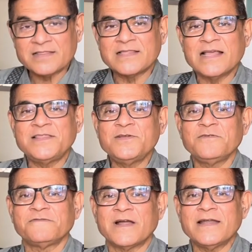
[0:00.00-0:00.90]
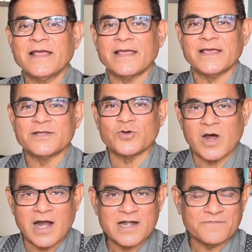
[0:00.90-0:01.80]
ख़त्ताती जो फ़न है जो
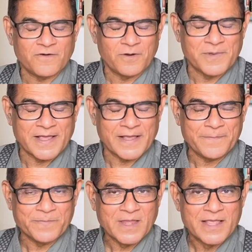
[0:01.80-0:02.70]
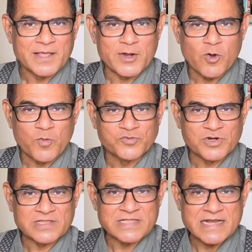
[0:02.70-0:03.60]
आर्ट फॉर्म है यानी
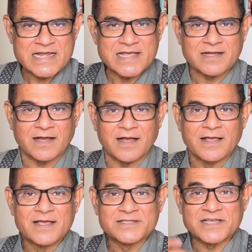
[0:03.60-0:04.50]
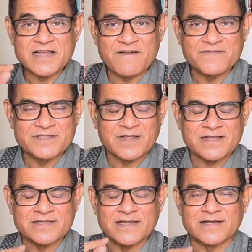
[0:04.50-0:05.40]
खूबसूरत लिखने का सजावटी
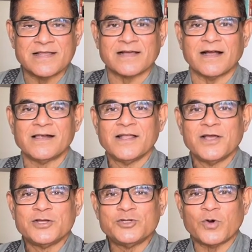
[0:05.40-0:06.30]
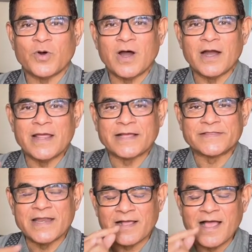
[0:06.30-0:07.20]
तरह से लिखने का जो एक
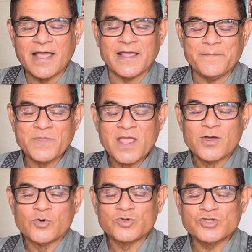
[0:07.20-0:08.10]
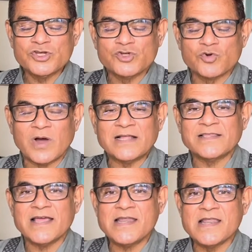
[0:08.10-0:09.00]
तरीक़ा है उसकी
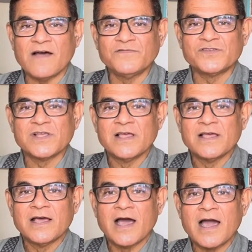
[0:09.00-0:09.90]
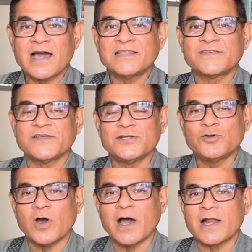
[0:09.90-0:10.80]
शुरुआत है लफ्ज़ ख़त से
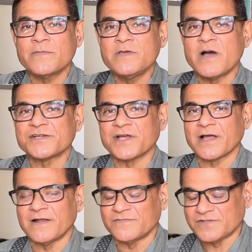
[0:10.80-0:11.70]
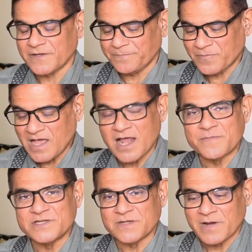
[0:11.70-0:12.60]
जो अरबी भाषा का लफ्ज़ है
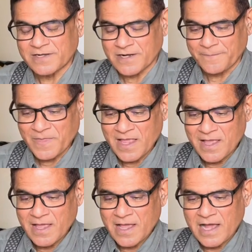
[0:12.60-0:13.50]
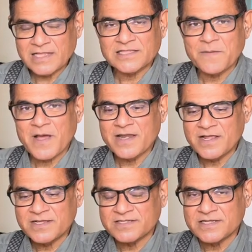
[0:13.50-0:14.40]
अरबी ज़बान का ख़त के माने
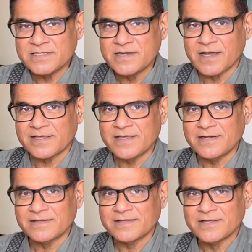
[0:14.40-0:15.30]
हैं सीधी लकीर